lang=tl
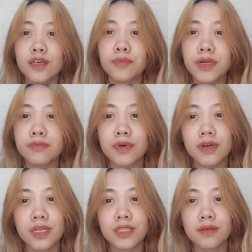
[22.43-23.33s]
sobrang
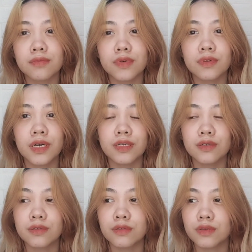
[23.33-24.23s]
boring ng buhay
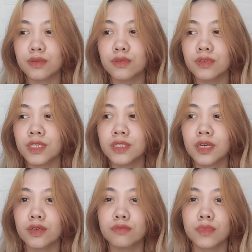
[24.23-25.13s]
ko. Gusto ko din
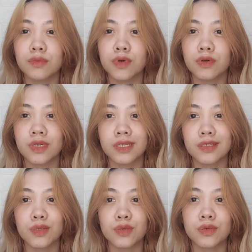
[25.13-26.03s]
kayong
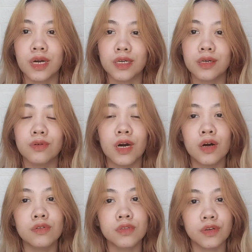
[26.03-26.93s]
maboring. So, gagawa
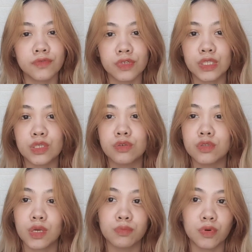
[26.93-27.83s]
ako ng video
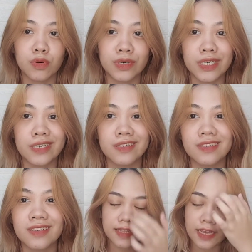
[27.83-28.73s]
na boring.
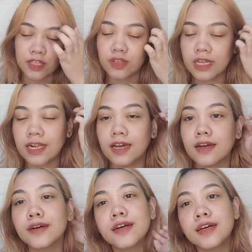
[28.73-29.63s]
Ito na
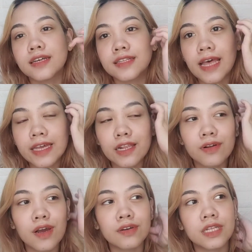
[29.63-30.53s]
lang. Dahil
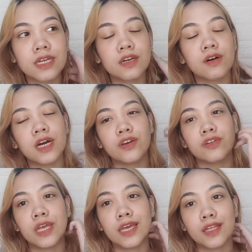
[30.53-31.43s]
lang ginagawa
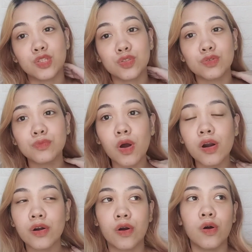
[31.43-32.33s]
ngayon and
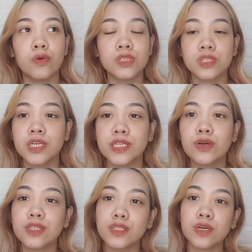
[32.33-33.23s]
tomorrow, start
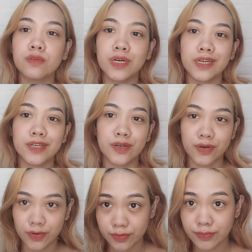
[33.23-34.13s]
na ulit ng work
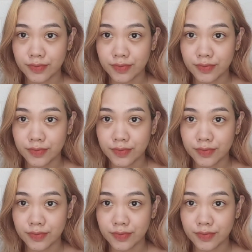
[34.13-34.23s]
ko